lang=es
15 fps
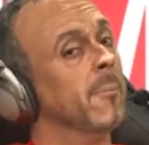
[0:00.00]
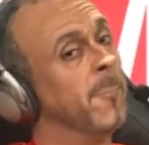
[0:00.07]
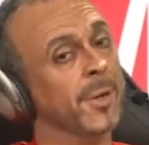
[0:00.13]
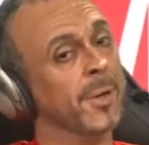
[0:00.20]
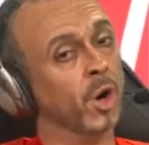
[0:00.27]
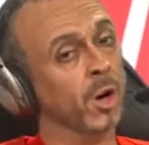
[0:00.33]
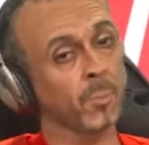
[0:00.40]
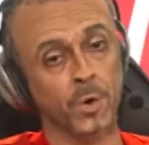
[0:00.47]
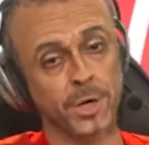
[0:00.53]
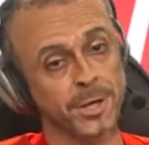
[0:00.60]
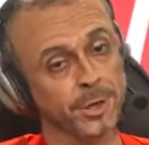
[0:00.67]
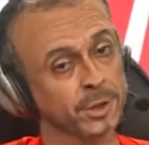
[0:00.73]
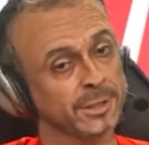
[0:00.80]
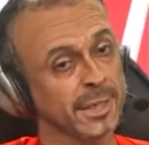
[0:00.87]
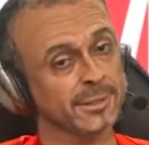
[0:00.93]
pero el muy
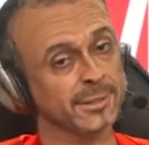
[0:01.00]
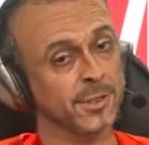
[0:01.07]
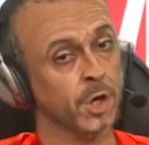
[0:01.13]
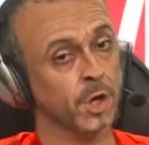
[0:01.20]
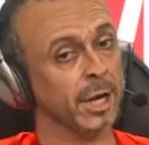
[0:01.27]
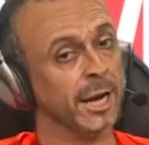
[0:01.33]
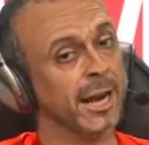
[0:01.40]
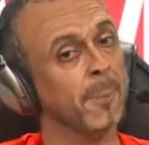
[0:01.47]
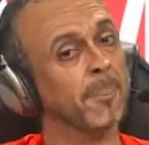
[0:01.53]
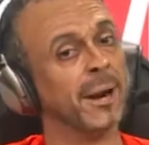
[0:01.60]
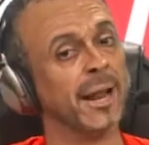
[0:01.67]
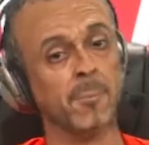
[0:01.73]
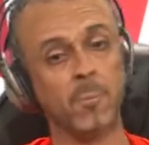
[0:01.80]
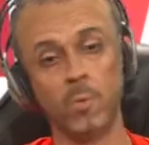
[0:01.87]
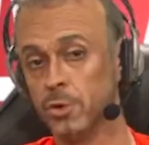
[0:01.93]
idiota entendió que era para
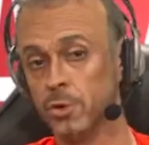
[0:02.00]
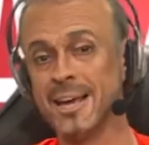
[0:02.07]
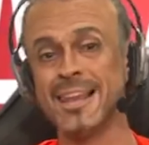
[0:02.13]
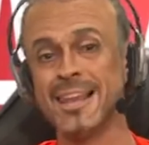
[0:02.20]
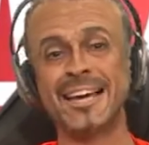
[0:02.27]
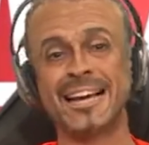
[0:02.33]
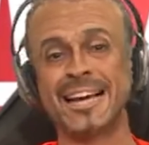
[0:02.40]
el Mundial de